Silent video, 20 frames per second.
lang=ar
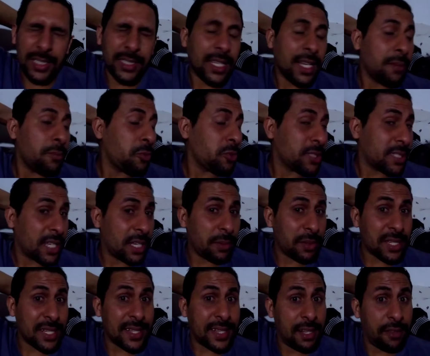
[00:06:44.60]
تراب
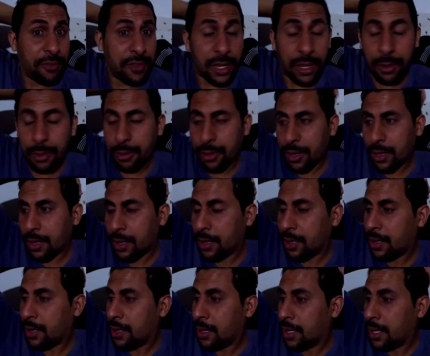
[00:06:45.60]
اصيبه تنتلف يا خويا
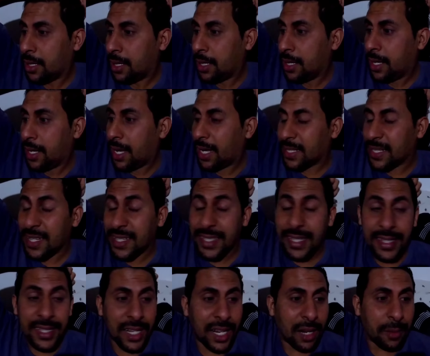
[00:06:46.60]
حتى
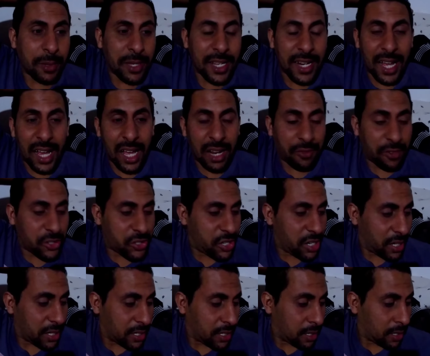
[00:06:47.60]
نسيت لي العربيه انا عارف
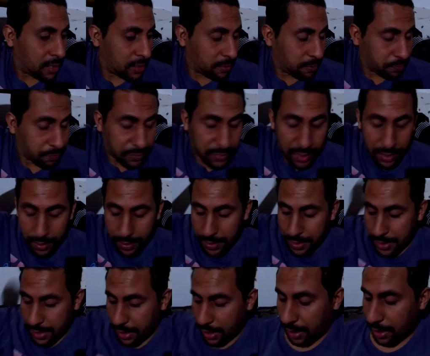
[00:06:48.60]
شنو هي
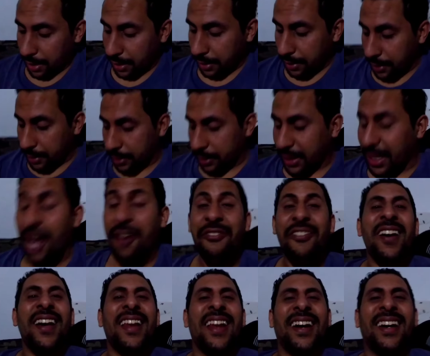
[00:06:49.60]
هي
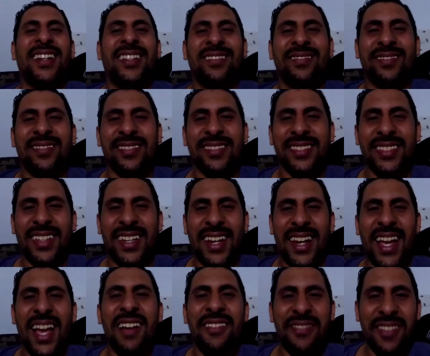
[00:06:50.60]
كفاله
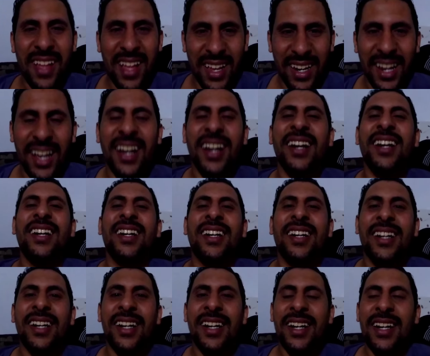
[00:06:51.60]
كفاله
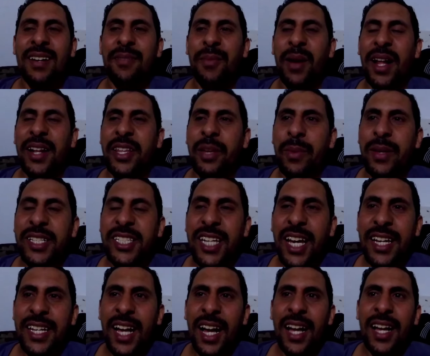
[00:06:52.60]
بحال دابا
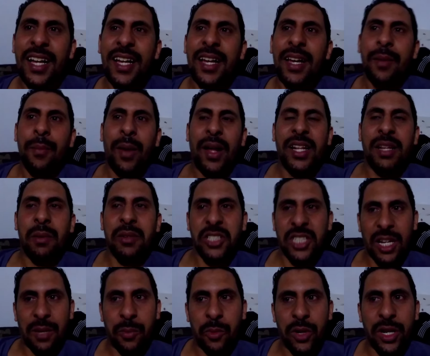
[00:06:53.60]
نتايا بحال دابا اش
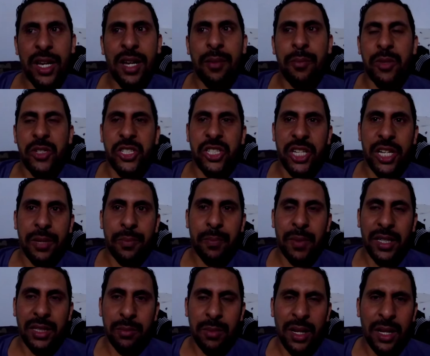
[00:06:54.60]
طلبوا ليها باش تكري
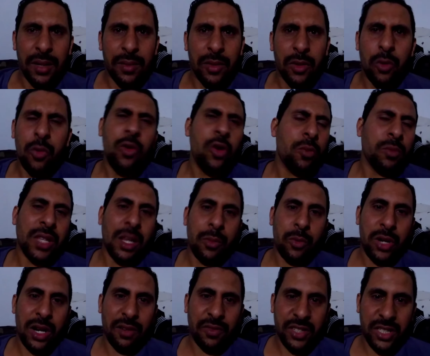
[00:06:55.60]
بارتما كلهم
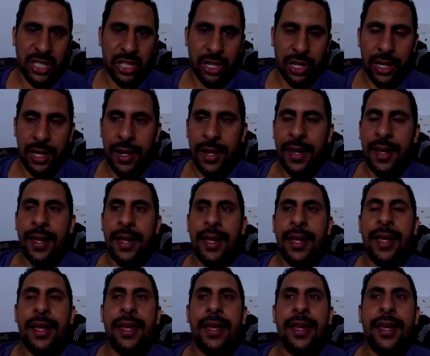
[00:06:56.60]
طلبوا ليها نفس الشكل
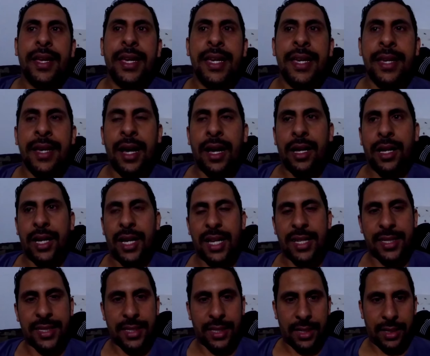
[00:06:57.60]
آه، هي
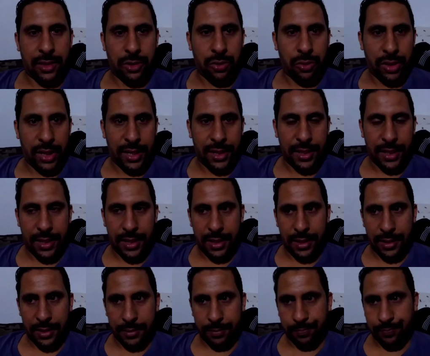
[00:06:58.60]
خاصك تكون عندك
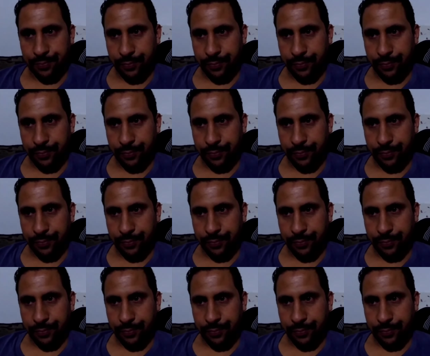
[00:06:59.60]
آه،